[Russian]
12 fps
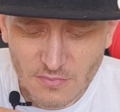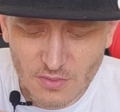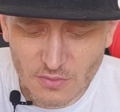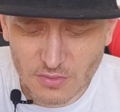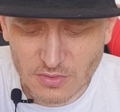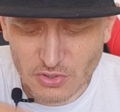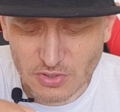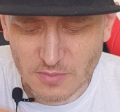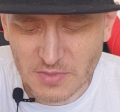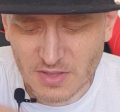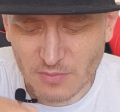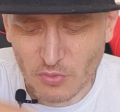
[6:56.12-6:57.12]
Вот что-то
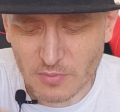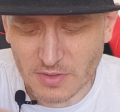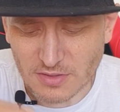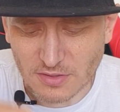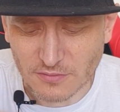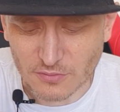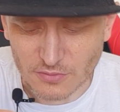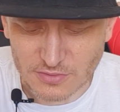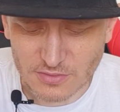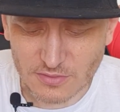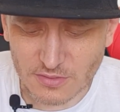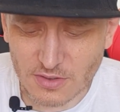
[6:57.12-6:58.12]
мне напомнил этот
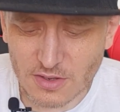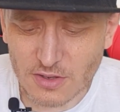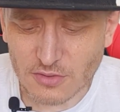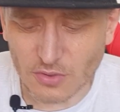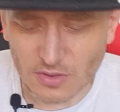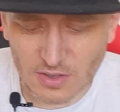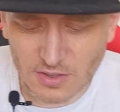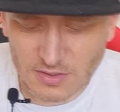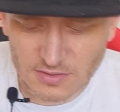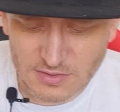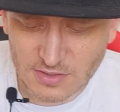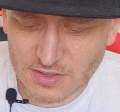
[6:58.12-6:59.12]
вкус. Только
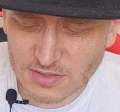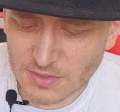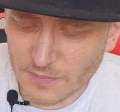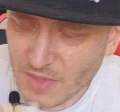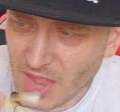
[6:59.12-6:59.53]
здесь